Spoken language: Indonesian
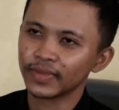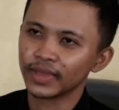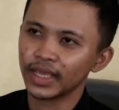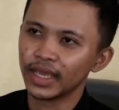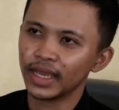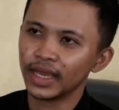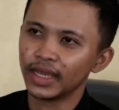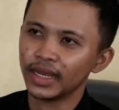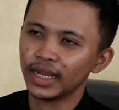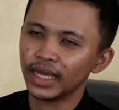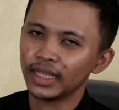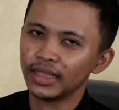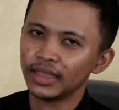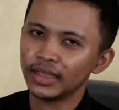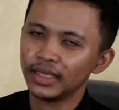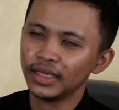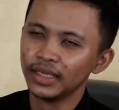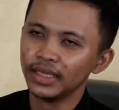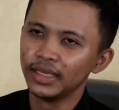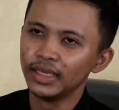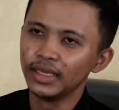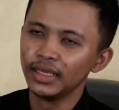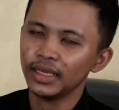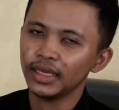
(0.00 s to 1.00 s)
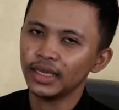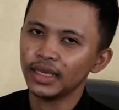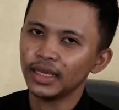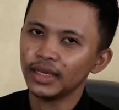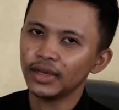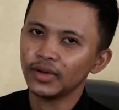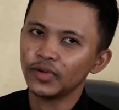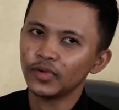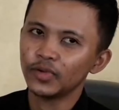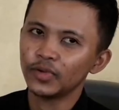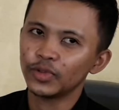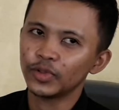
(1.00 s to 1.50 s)
ya nanti
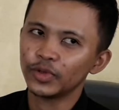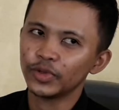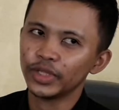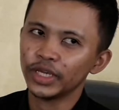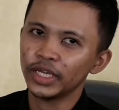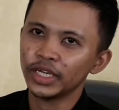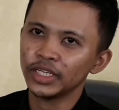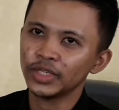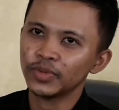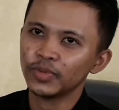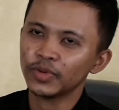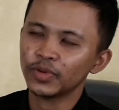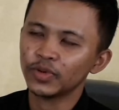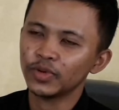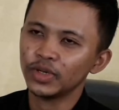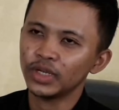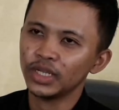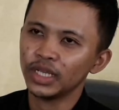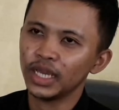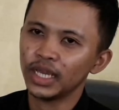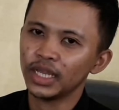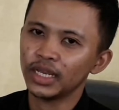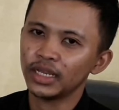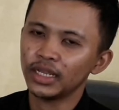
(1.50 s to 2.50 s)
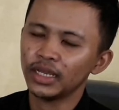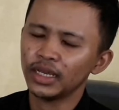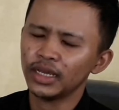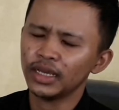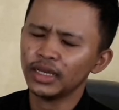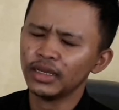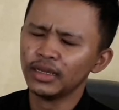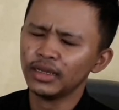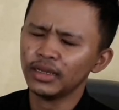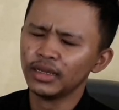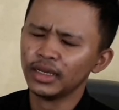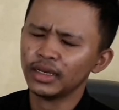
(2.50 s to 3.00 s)
untuk teknis
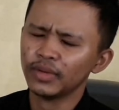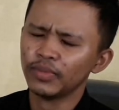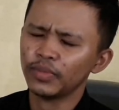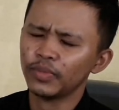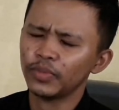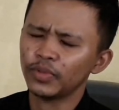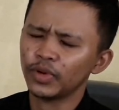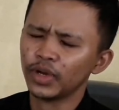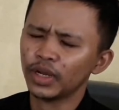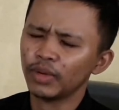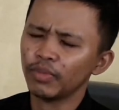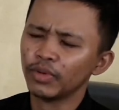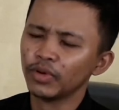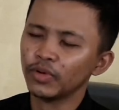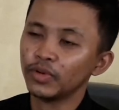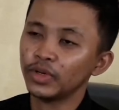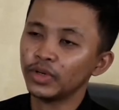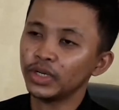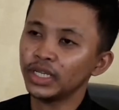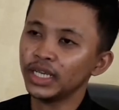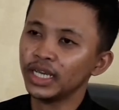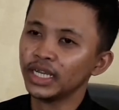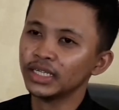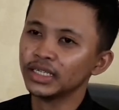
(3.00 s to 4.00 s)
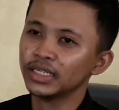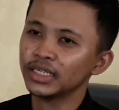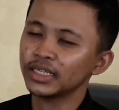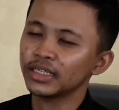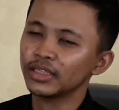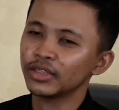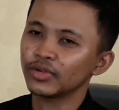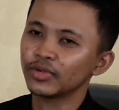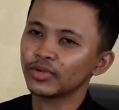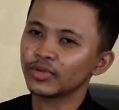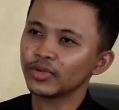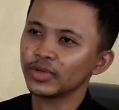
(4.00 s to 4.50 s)
pengundiannya bukan pengundian sih
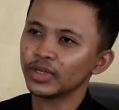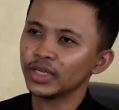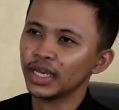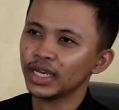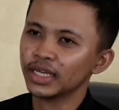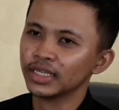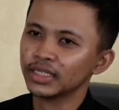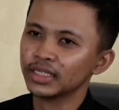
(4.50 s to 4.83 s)
itu yang